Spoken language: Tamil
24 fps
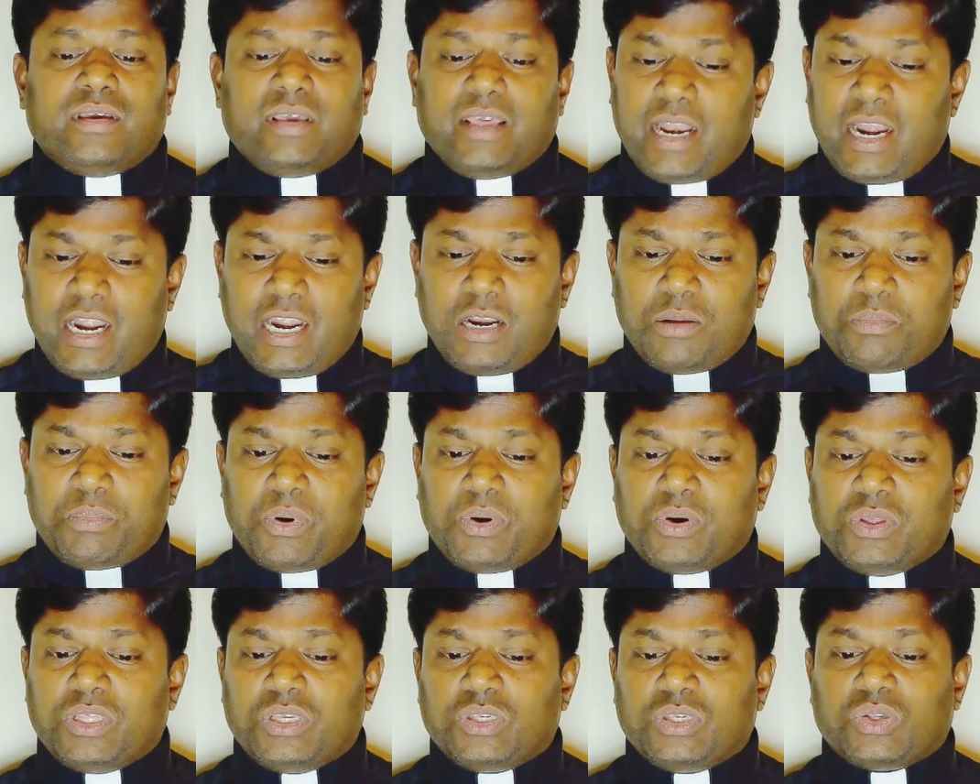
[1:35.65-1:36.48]
இரண்டு
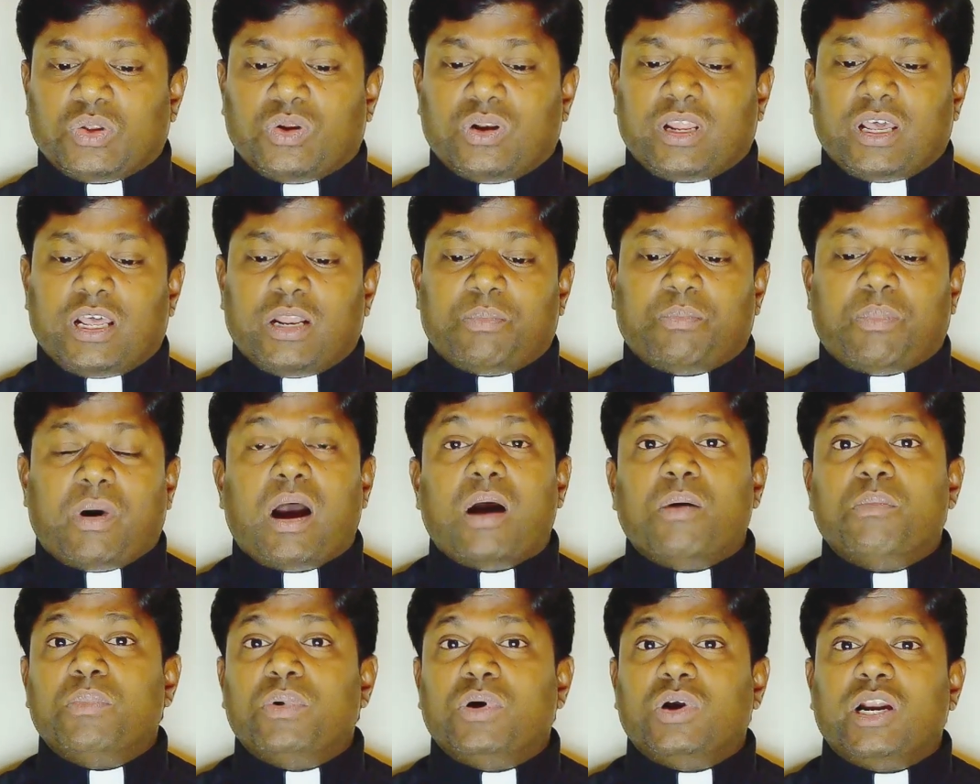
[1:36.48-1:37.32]
பகுதி சொல்றாரு
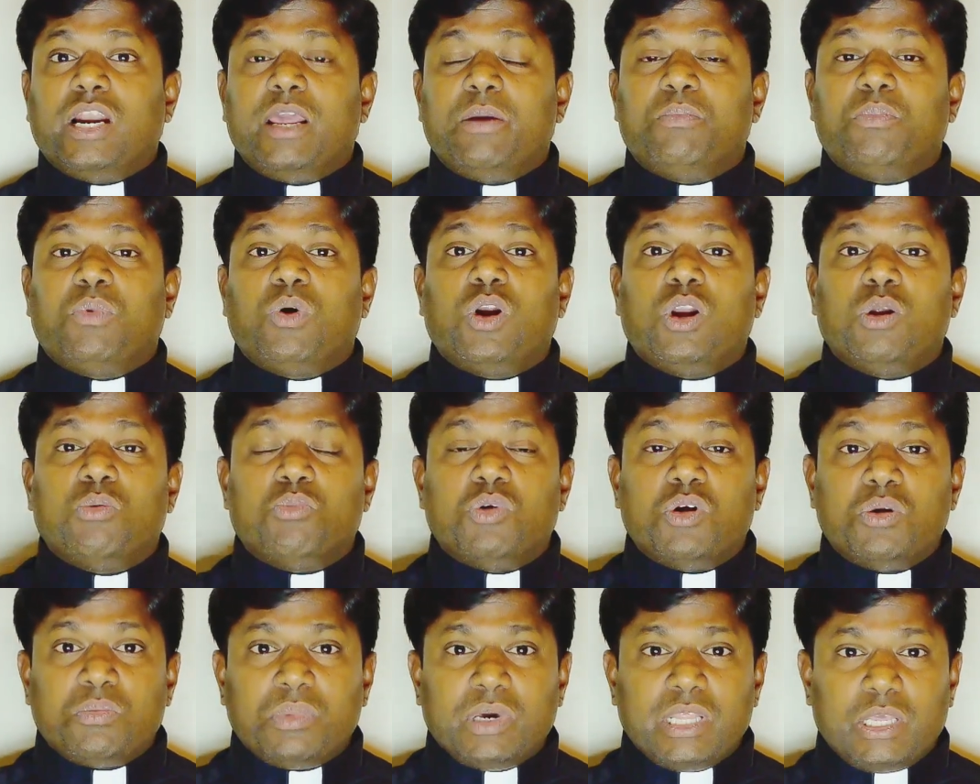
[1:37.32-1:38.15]
பாம்புகளைப் போல
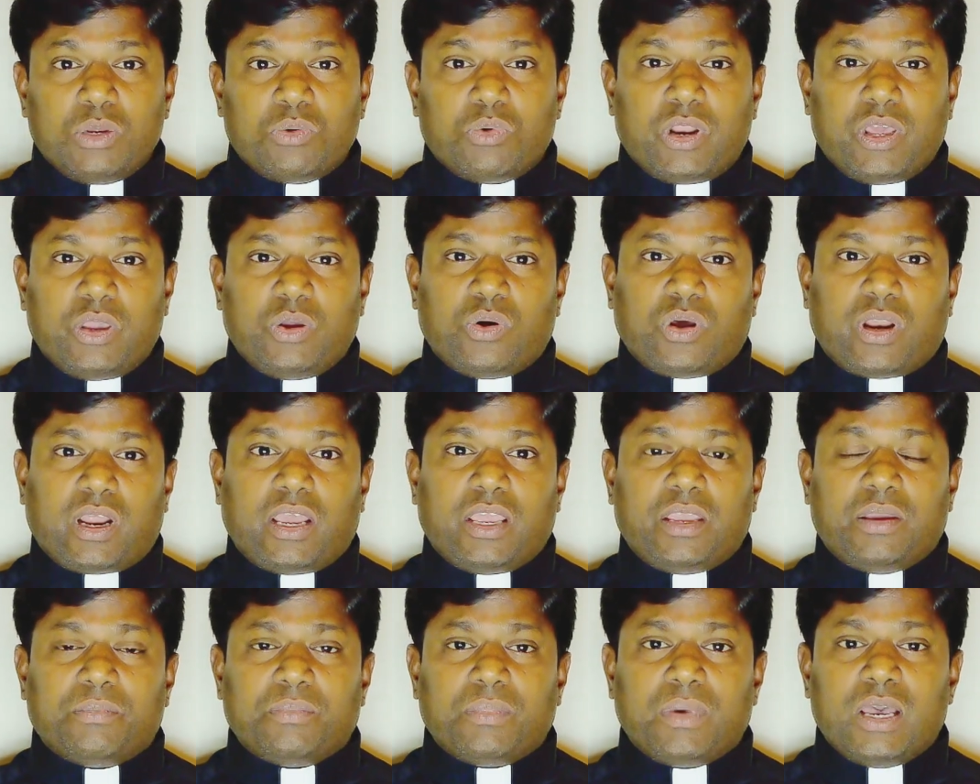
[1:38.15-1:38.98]
முன்மதி
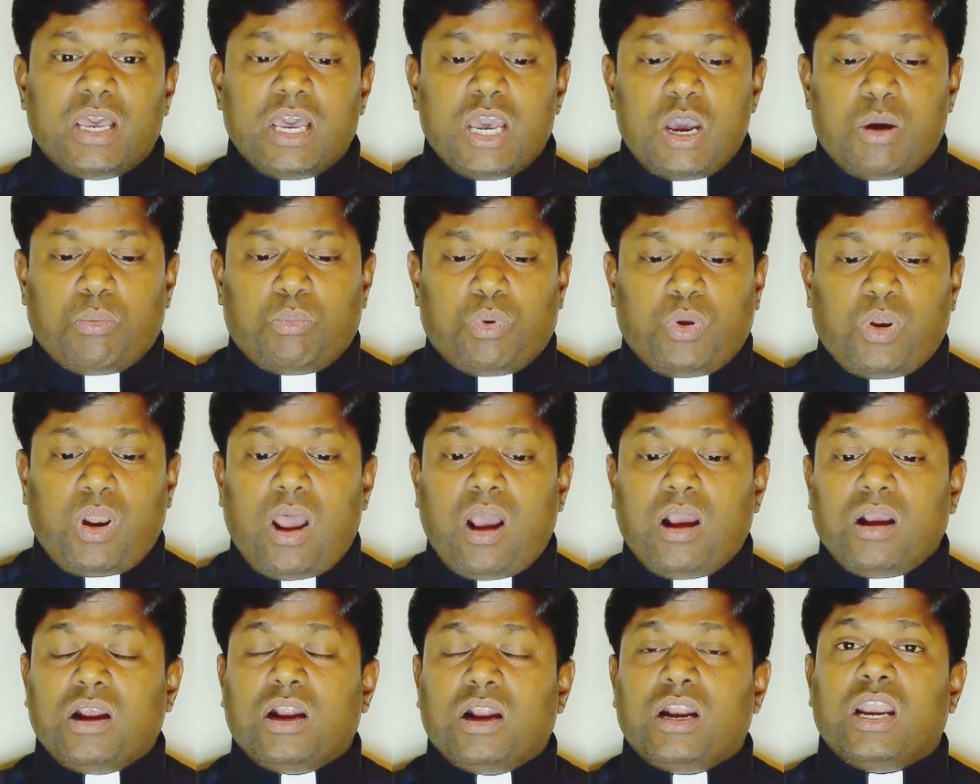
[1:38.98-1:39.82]
உடையவராயும்
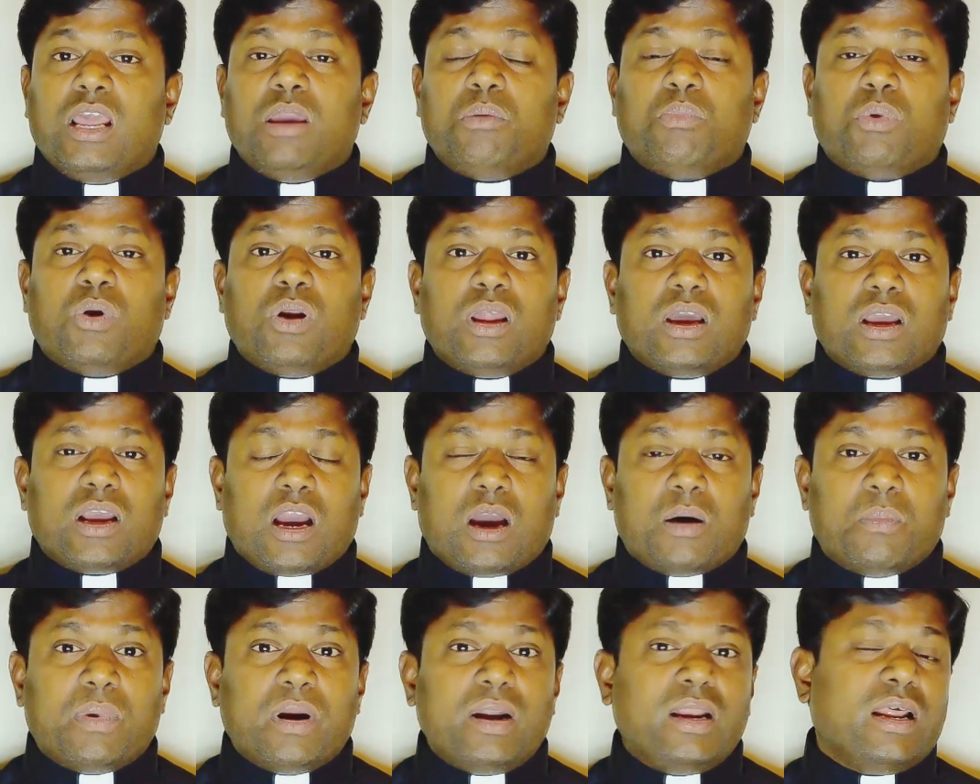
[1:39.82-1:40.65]
புறாக்களைப் போல
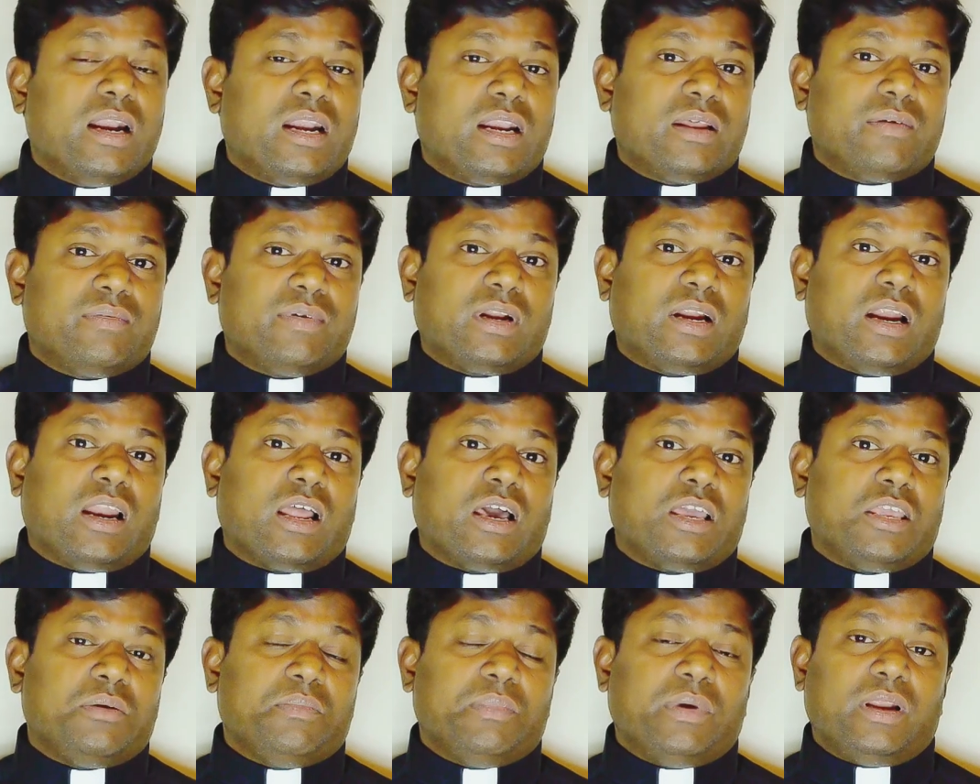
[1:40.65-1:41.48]
கபடு
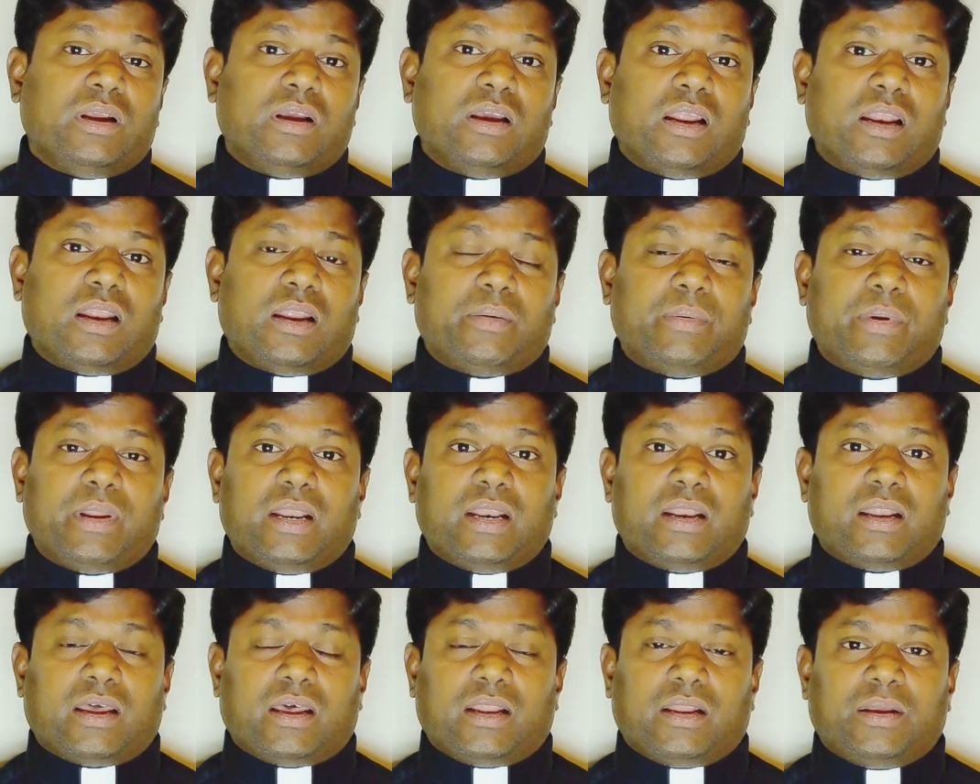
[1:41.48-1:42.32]
அற்றவர்களாயும் இருங்கள்
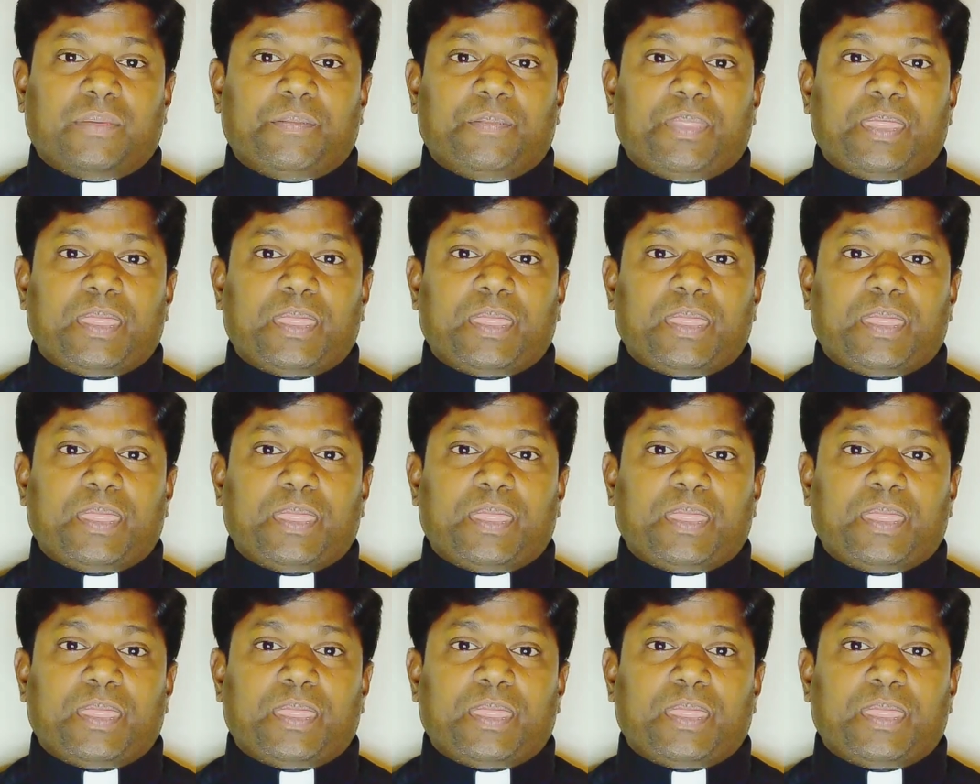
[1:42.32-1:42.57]
அப்படின்றாரு